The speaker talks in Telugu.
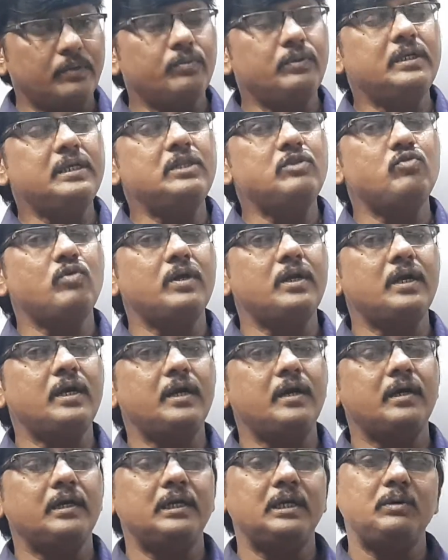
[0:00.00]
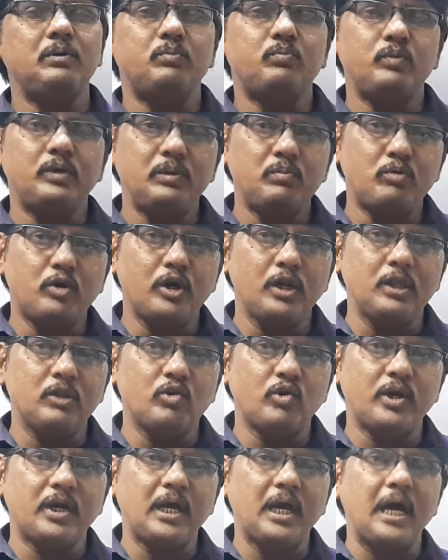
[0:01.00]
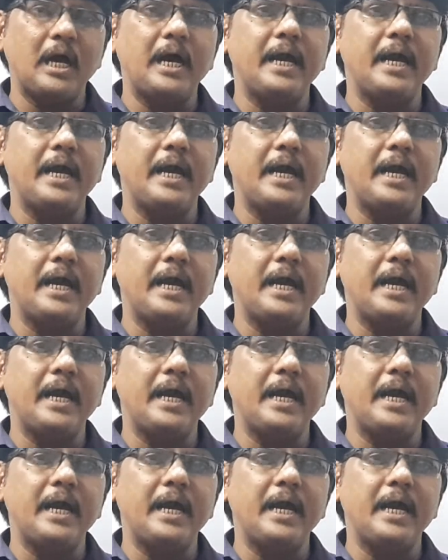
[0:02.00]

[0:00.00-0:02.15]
దీని ద్వారా ఈ ఈ మోడల్ ద్వారా